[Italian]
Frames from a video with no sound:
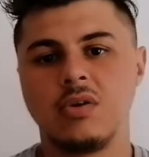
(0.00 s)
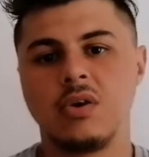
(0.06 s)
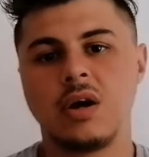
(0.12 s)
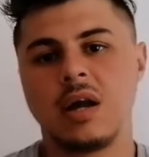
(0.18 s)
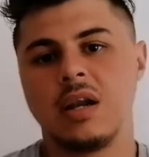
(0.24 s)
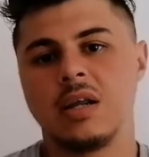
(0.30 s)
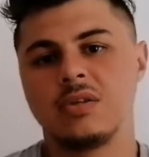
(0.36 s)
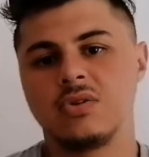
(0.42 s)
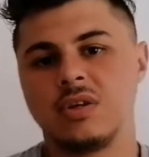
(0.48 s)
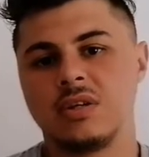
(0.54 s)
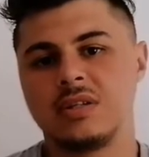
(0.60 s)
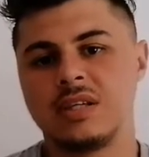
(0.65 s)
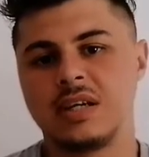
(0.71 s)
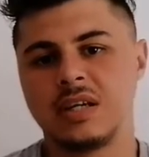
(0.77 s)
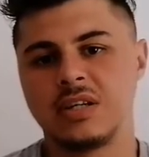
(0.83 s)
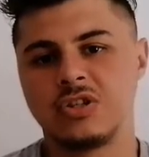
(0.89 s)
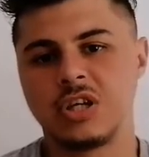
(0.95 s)
non che la storia
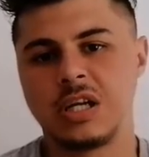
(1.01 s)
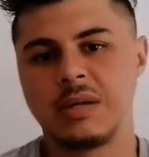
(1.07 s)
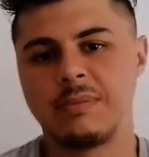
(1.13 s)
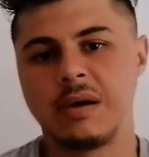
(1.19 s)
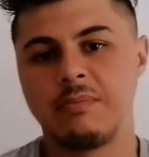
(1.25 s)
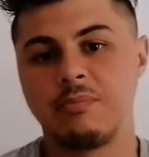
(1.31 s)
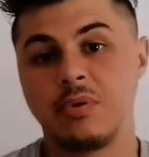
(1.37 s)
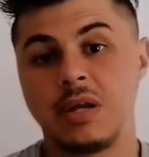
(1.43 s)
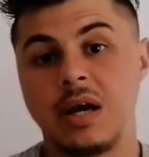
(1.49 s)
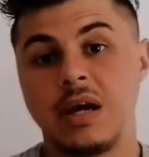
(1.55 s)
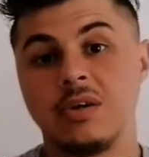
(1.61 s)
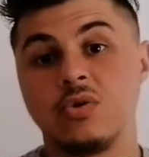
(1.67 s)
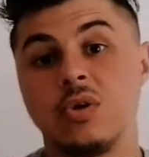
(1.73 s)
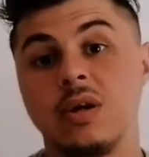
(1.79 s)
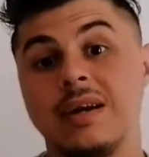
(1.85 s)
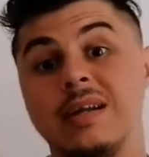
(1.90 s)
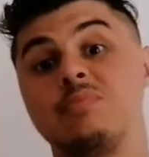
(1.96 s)
si cancelli, ma più che
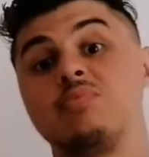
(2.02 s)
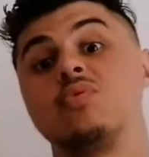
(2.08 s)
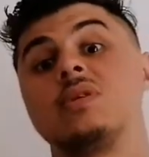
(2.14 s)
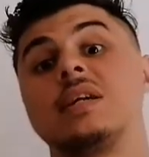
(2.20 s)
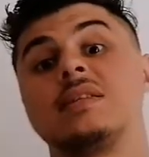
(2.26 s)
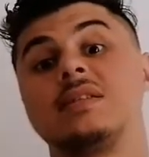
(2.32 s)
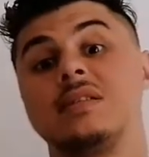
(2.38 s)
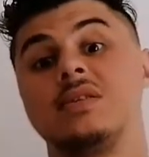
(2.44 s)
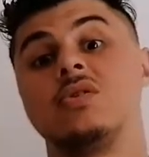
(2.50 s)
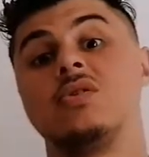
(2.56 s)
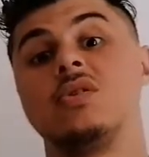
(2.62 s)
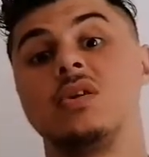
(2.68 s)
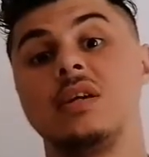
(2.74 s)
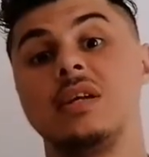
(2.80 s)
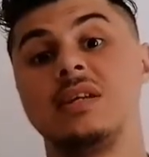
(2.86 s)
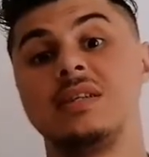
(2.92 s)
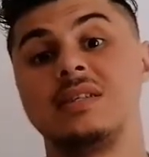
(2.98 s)
altro la
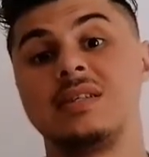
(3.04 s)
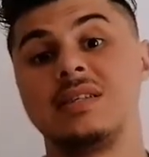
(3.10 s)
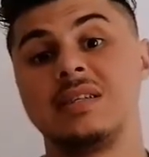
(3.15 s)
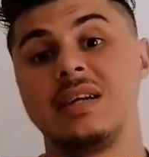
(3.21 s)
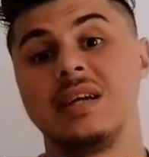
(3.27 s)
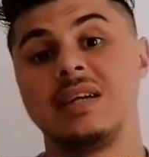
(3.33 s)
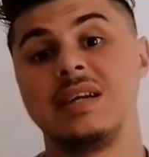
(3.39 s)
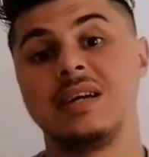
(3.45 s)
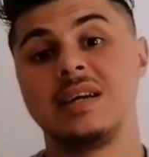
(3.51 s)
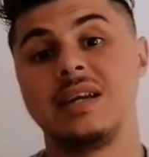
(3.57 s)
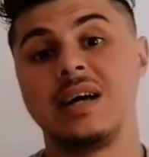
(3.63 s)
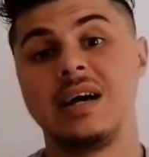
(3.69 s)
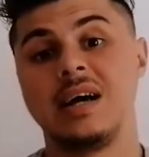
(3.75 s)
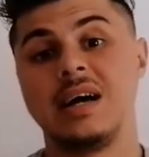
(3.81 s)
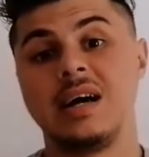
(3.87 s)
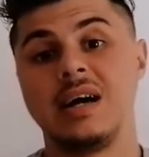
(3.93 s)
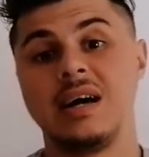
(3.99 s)
reputazione si è
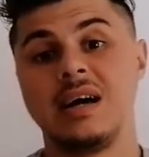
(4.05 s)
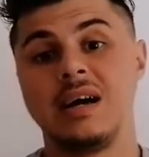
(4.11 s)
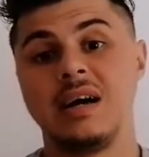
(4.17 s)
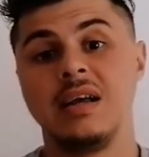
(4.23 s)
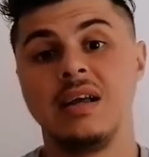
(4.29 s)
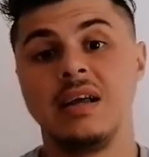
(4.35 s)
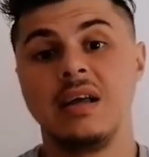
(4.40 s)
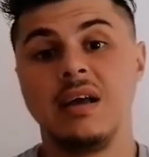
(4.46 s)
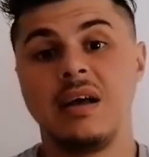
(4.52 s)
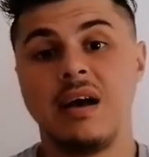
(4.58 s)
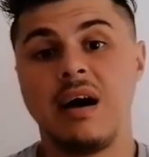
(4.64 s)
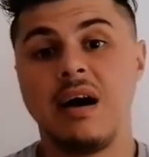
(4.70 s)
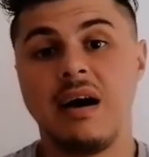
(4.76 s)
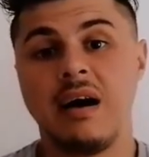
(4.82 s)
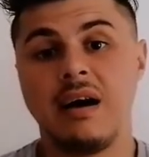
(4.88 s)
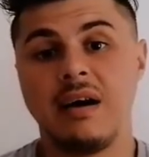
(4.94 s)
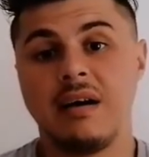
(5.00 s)
andata
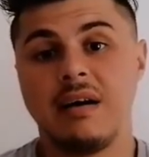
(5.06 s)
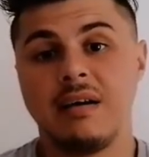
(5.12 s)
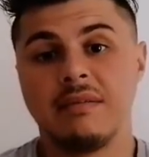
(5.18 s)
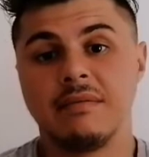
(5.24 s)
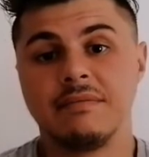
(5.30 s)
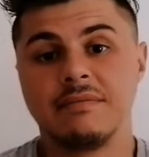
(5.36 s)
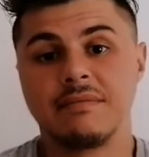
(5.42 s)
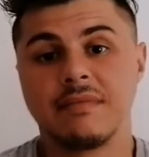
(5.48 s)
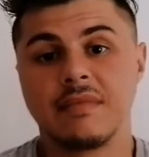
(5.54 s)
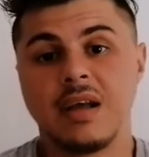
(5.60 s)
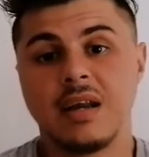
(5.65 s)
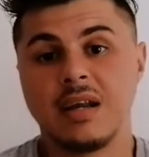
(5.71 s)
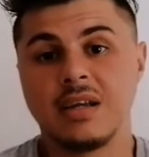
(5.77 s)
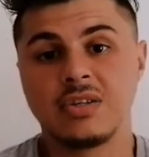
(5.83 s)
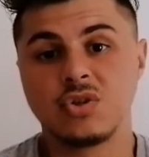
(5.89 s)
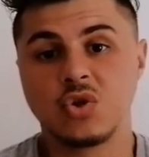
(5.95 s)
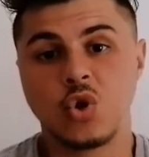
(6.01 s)
a, a
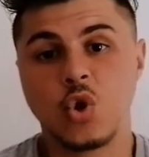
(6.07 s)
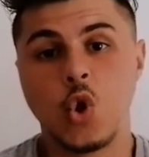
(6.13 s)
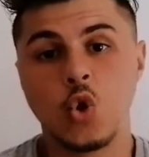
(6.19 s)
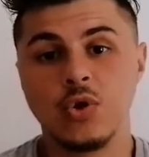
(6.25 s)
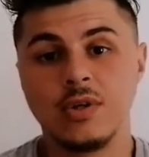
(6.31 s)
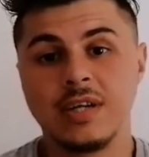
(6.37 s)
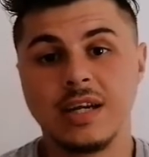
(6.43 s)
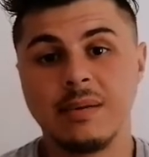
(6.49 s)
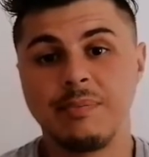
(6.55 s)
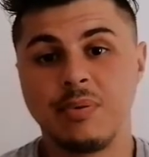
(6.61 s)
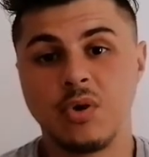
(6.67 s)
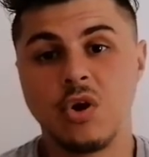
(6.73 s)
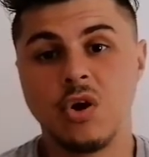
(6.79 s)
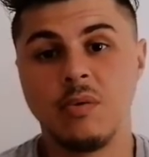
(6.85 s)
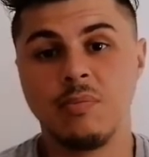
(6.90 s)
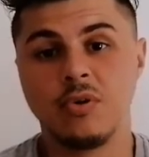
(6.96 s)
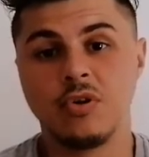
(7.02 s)
nascondere
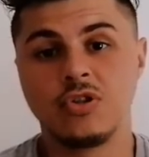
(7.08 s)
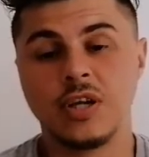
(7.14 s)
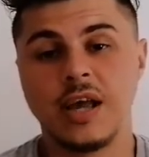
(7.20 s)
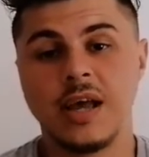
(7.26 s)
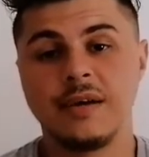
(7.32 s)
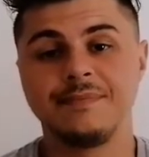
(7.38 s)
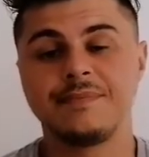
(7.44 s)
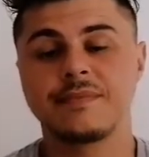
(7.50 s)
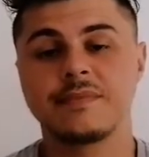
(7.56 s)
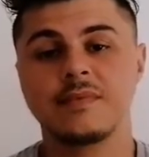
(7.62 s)
proprio, cioè